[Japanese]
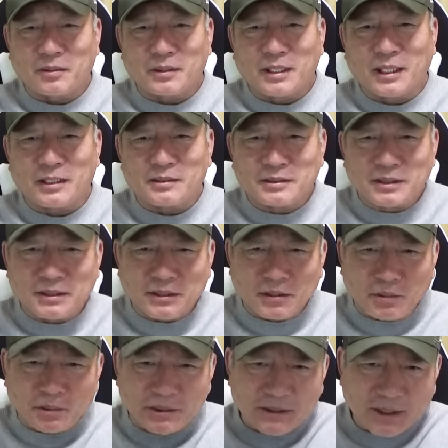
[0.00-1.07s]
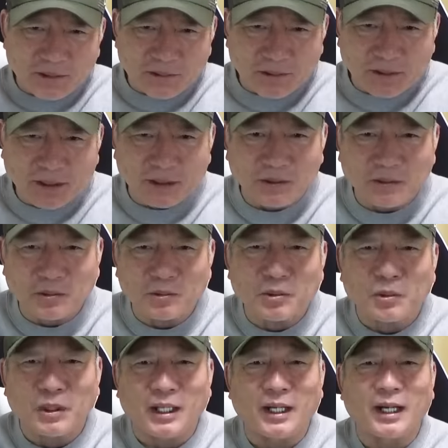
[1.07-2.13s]
完全に置き去るっていうこ
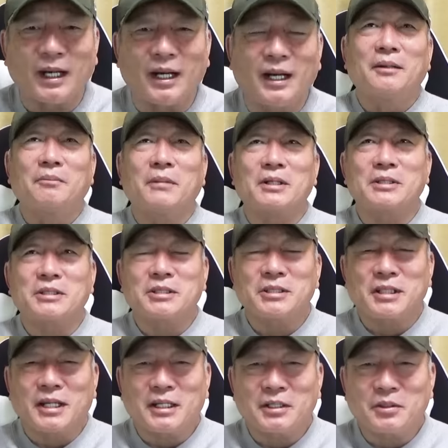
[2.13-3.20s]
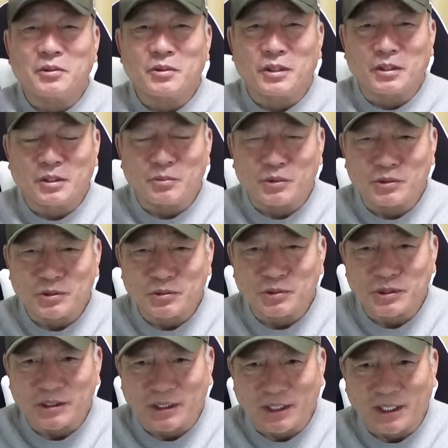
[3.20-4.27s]
とは、まあ、しないような気もする
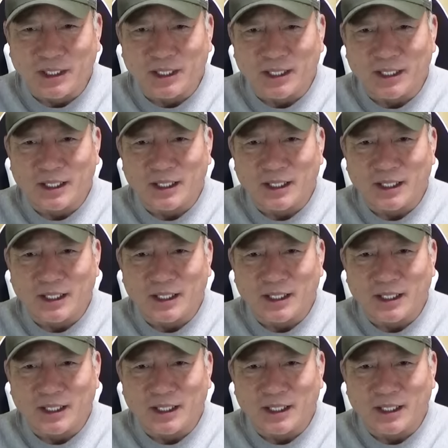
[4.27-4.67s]
しね。